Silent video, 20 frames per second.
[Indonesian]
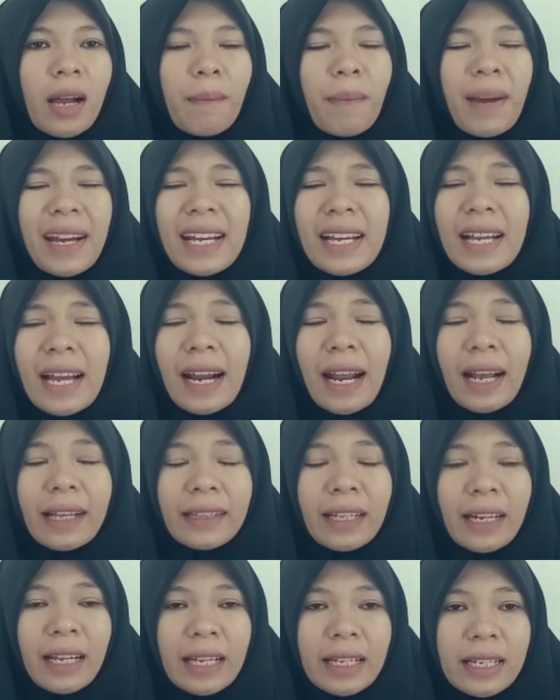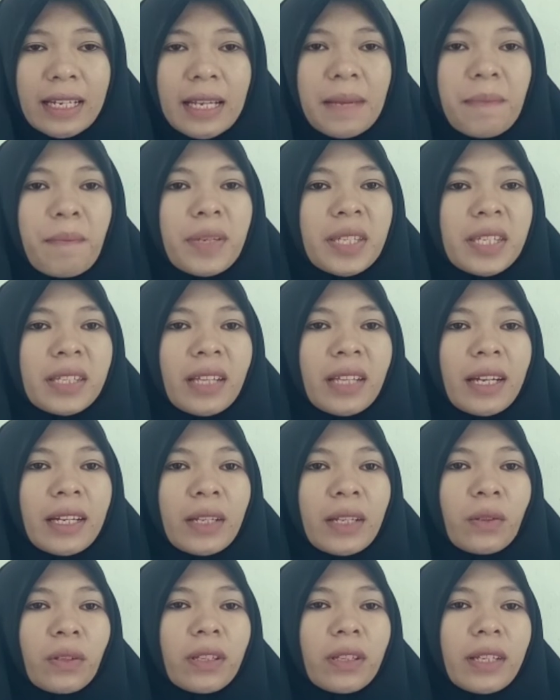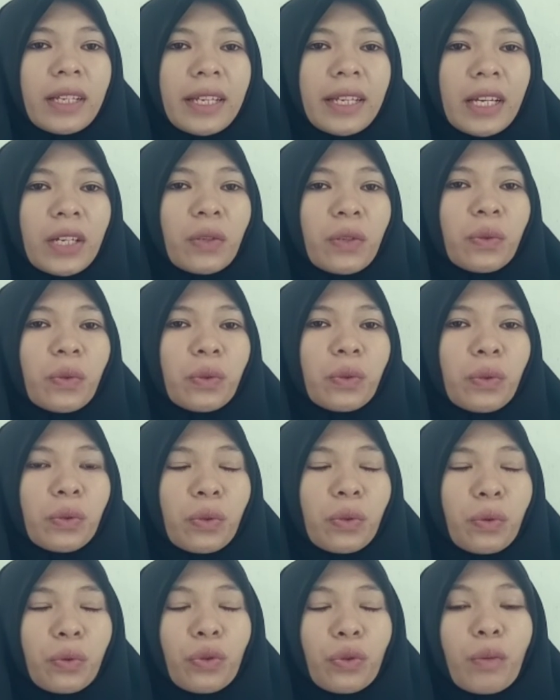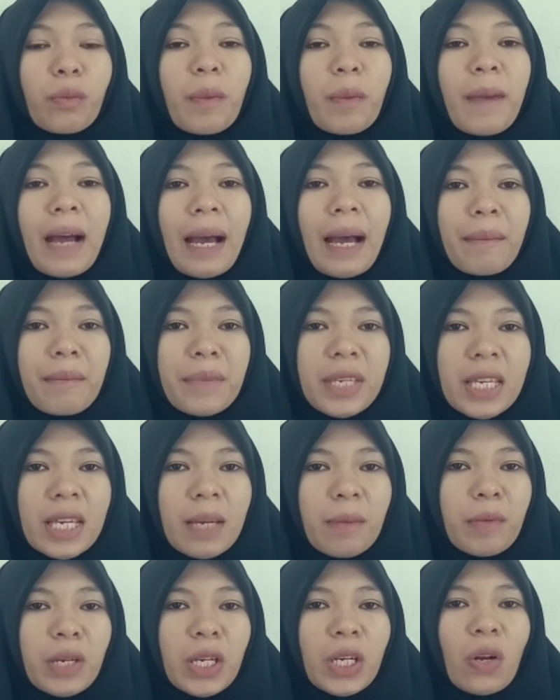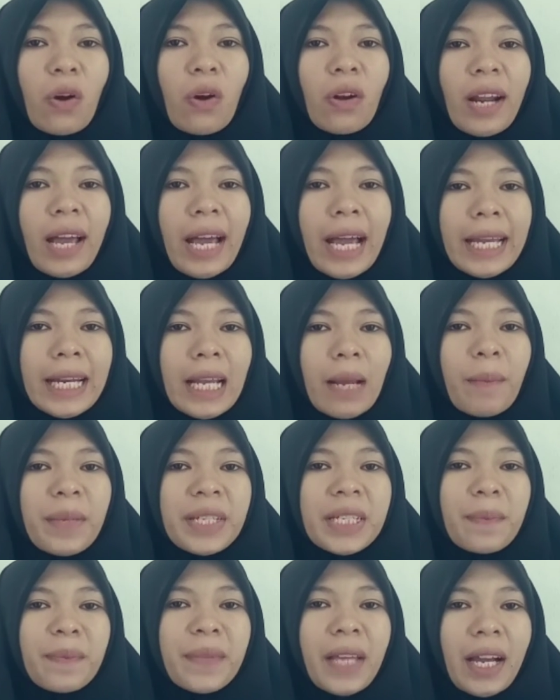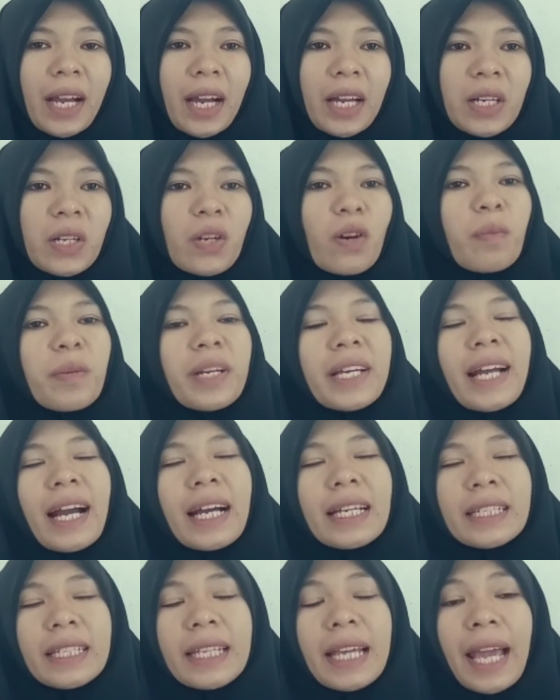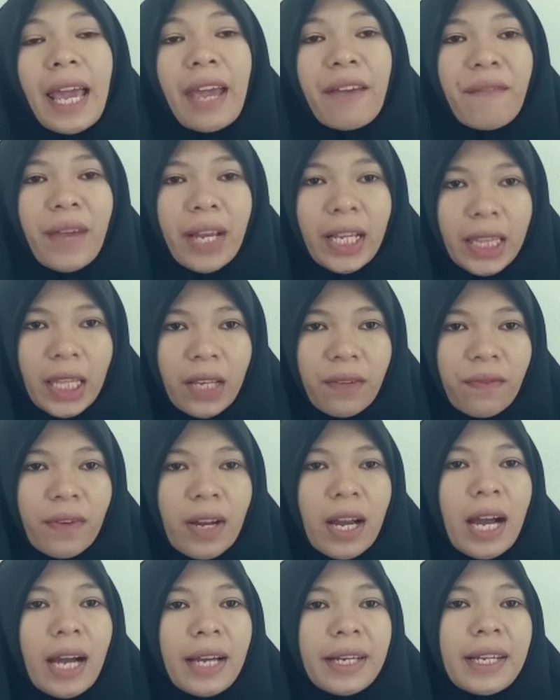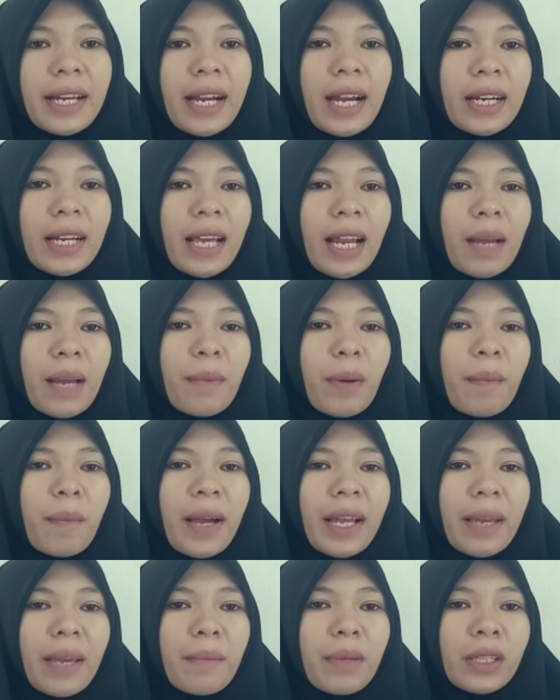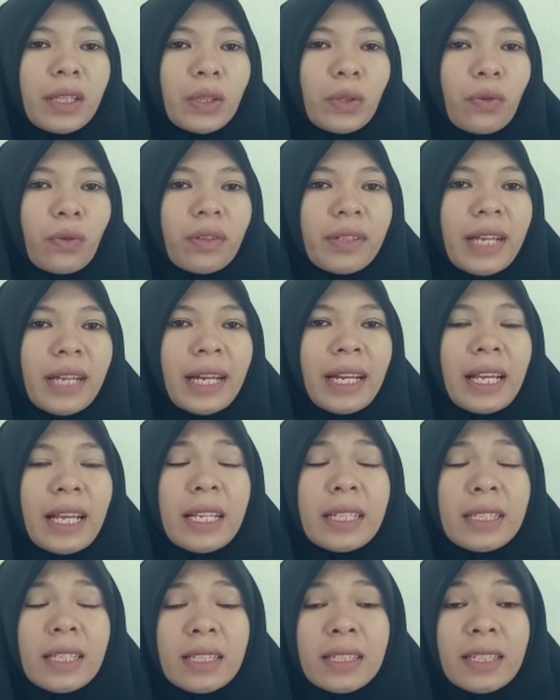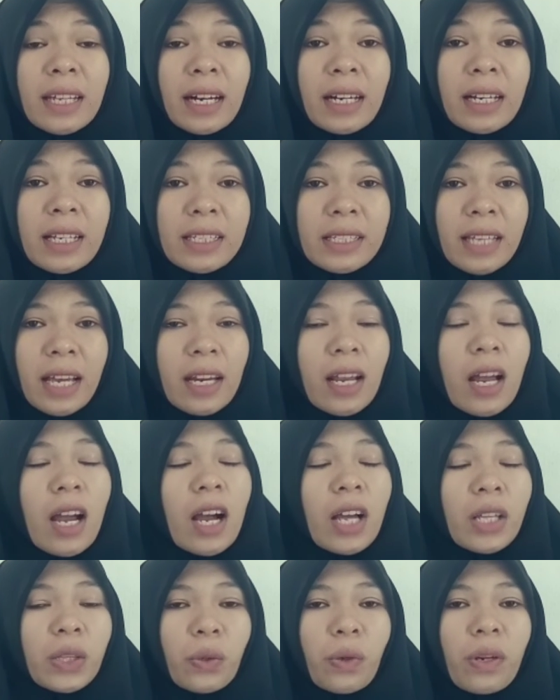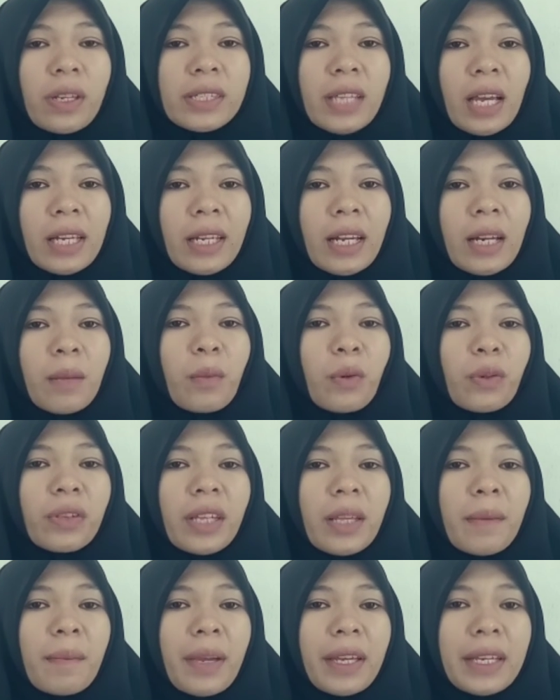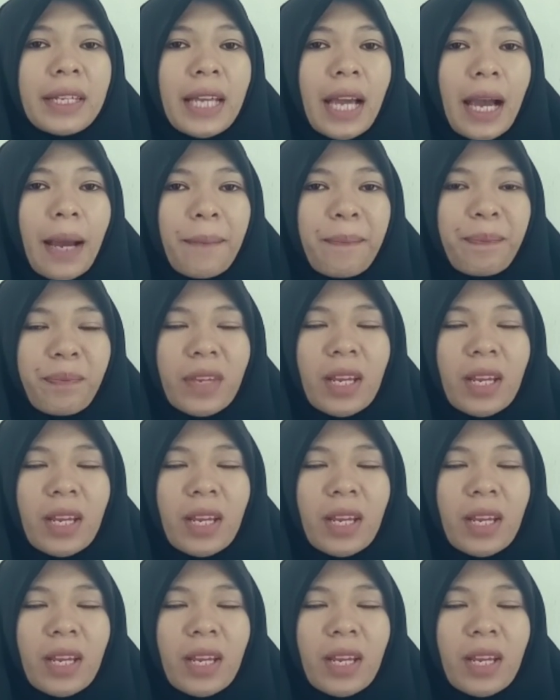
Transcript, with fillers: Pada karakter ini, peserta didik dituntut untuk memahami, mengelola, dan menciptakan komunikasi yang efektif dengan dalam berbagai bentuk dari isi secara lisan, tulisan, dan multimedia.